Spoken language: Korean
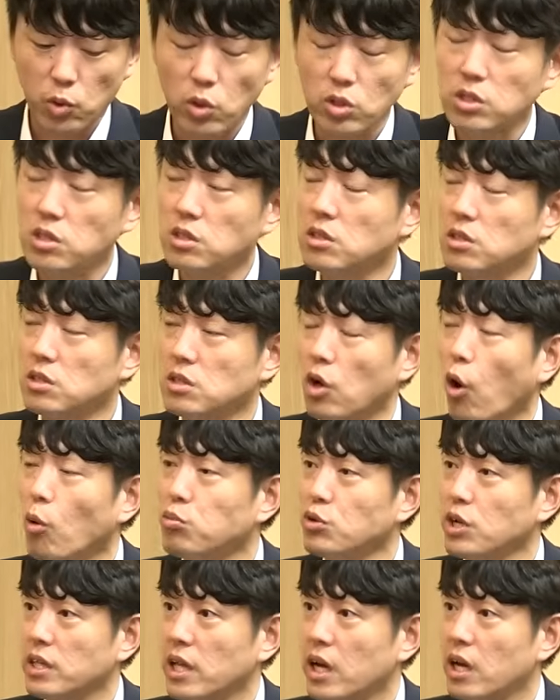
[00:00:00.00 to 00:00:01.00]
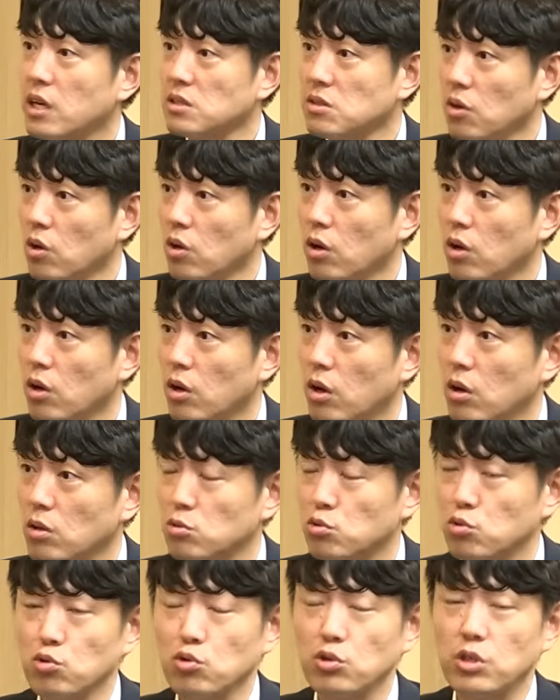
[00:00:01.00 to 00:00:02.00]
뭐 그 여부에 따라서
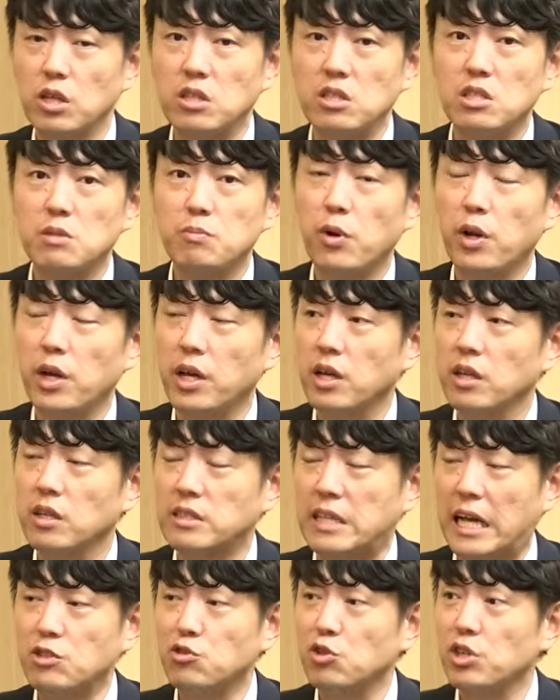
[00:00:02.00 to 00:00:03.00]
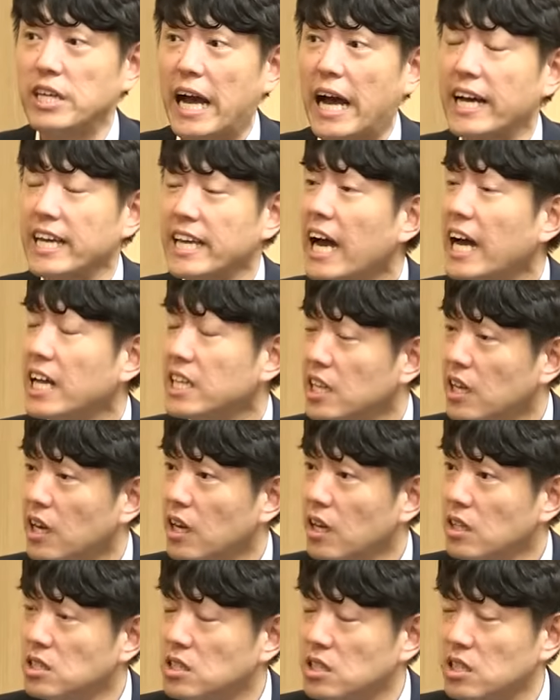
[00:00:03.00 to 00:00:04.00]
어, 중국의 디스플레이 단순히 양이
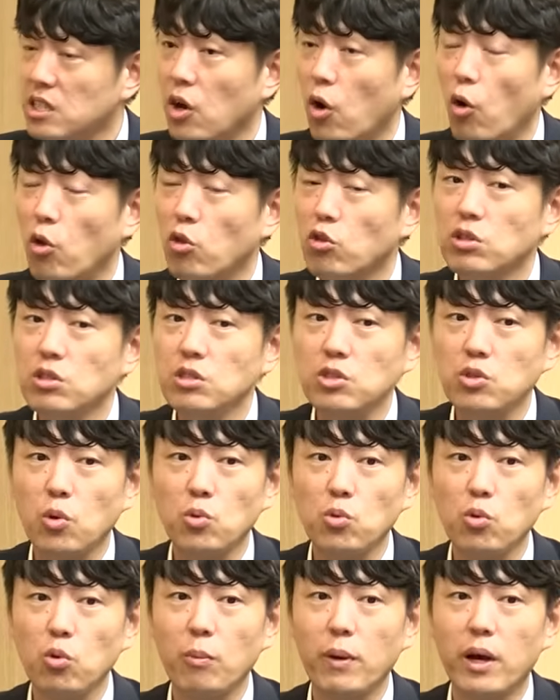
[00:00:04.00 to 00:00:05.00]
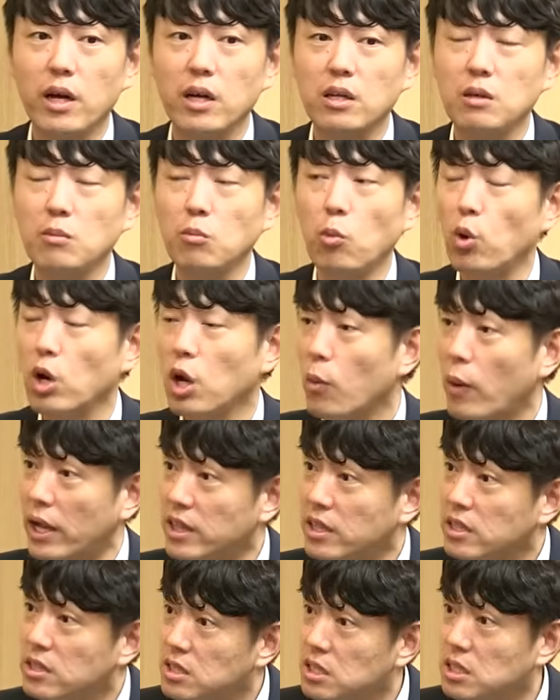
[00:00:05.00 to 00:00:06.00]
아니라 질이 어느 정도만큼
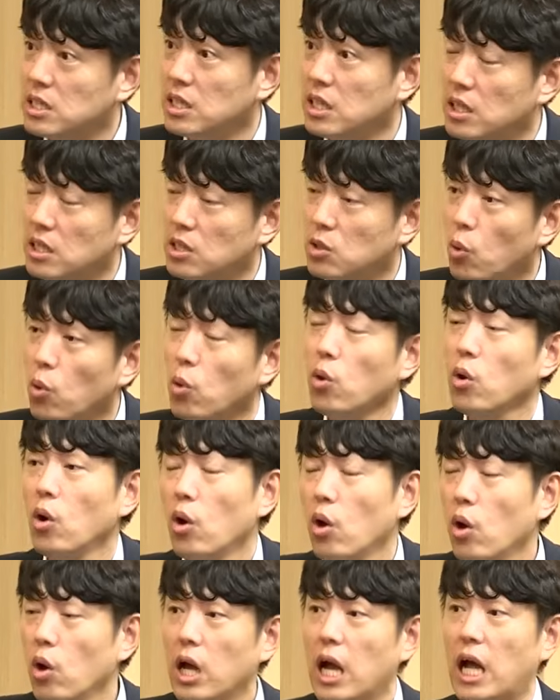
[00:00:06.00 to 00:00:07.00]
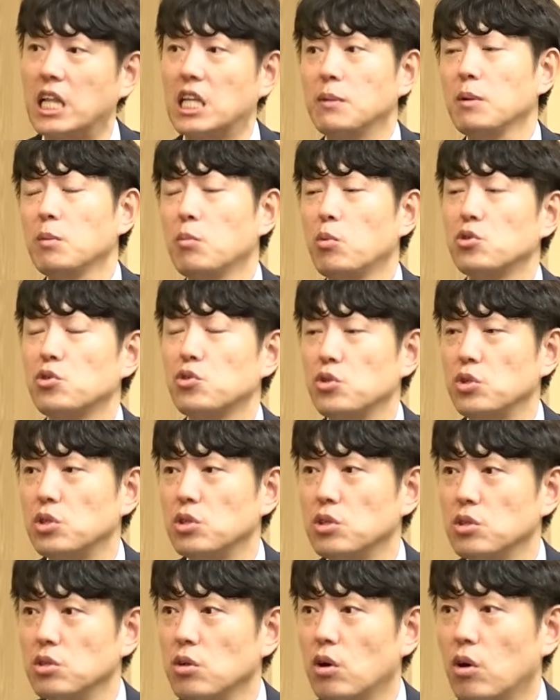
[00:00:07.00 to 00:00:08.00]
올라왔는지도 가늠해 볼 수
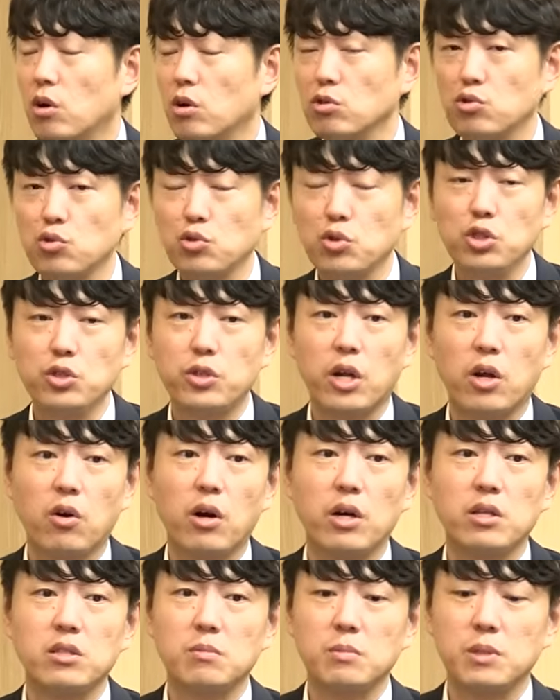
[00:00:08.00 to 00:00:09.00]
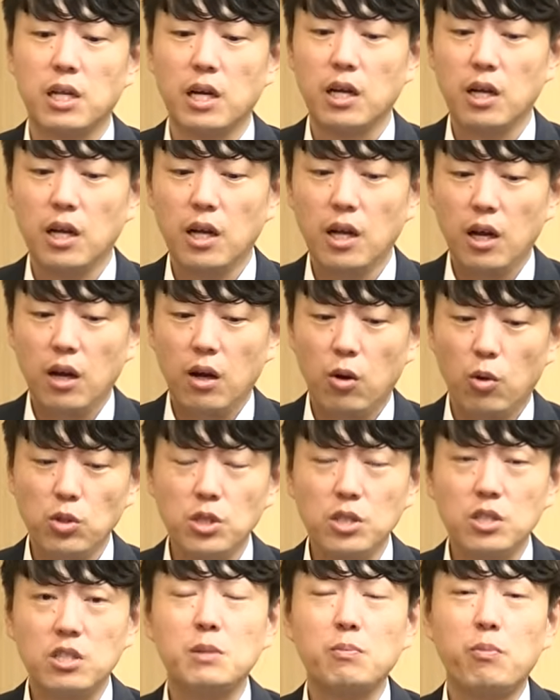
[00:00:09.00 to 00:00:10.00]
있는 어, 수준이 될 것 같습니다.
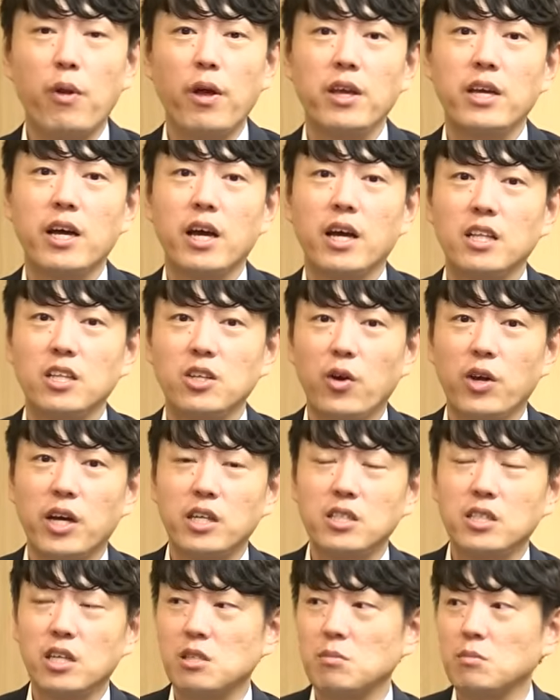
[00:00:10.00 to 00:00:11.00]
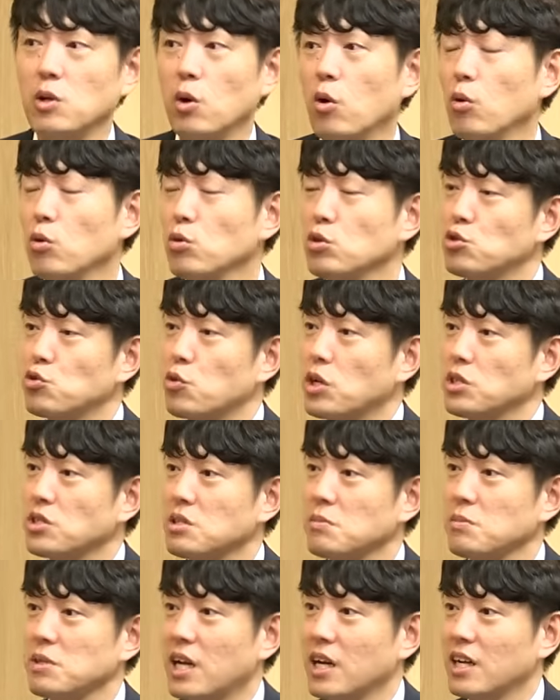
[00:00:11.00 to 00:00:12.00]
오늘 디스플레이 이야기는 여기까지 하겠습니다. 오늘
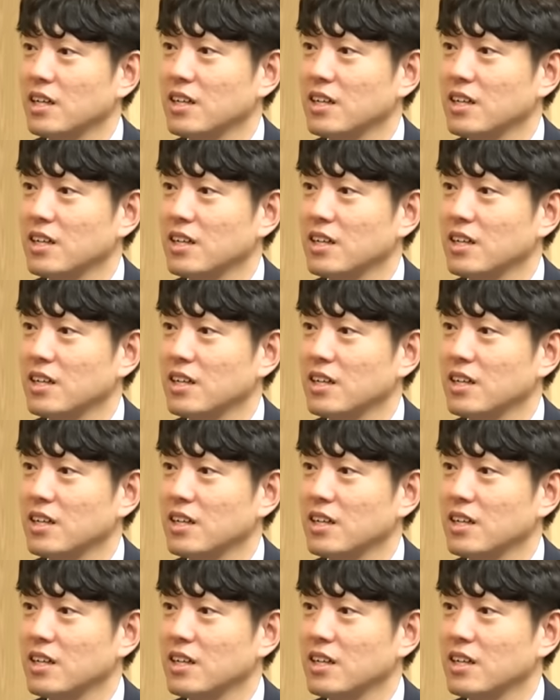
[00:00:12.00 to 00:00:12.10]
수고하셨습니다.